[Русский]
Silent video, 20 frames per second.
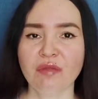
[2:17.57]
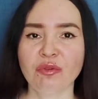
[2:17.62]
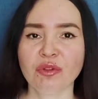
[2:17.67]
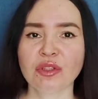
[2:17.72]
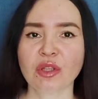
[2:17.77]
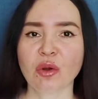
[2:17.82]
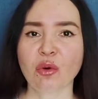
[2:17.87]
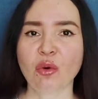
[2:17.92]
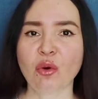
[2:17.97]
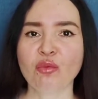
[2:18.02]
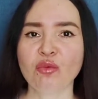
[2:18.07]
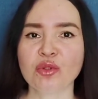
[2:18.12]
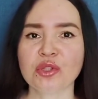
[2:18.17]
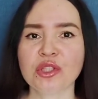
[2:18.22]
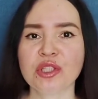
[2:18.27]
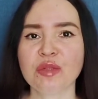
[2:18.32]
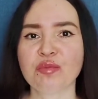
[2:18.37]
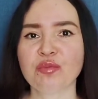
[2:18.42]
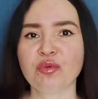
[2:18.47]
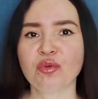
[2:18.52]
Вот такому
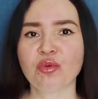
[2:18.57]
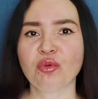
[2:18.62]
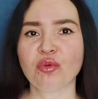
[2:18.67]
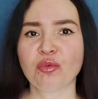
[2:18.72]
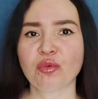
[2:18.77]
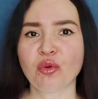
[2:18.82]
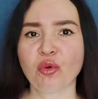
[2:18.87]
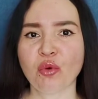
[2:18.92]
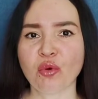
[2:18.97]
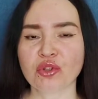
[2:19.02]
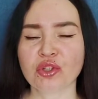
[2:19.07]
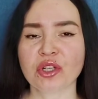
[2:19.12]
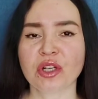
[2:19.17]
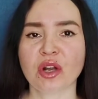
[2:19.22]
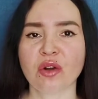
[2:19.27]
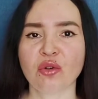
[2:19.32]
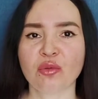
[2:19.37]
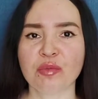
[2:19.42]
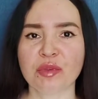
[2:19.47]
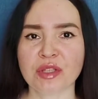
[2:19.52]
типу кожи,
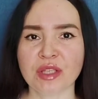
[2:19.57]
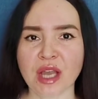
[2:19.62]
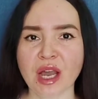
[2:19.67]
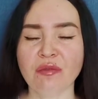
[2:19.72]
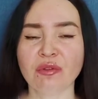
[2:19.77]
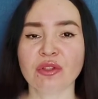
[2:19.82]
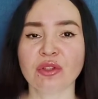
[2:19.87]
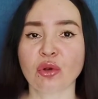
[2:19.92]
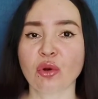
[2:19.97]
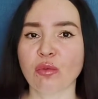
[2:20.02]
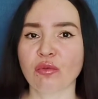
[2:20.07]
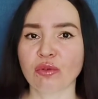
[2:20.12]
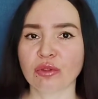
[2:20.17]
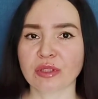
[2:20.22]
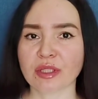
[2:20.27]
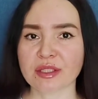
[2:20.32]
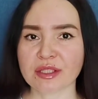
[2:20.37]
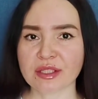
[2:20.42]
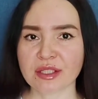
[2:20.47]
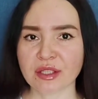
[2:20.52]
как у меня, вот такому
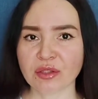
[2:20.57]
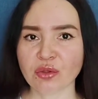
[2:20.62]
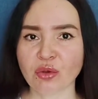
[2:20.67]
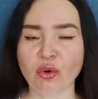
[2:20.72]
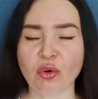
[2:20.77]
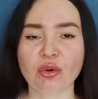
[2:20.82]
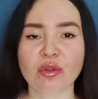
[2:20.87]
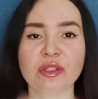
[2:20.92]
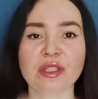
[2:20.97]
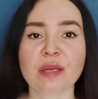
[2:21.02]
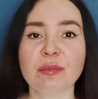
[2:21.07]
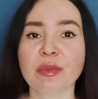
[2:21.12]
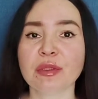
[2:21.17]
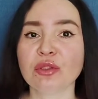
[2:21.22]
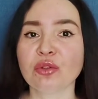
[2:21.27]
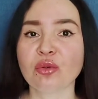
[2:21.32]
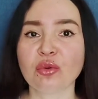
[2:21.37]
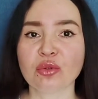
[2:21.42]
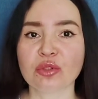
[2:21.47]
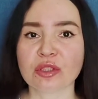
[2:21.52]
вот оттенку он не
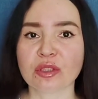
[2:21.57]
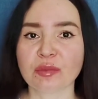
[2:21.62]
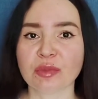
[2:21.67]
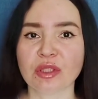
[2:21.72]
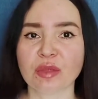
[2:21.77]
подходит,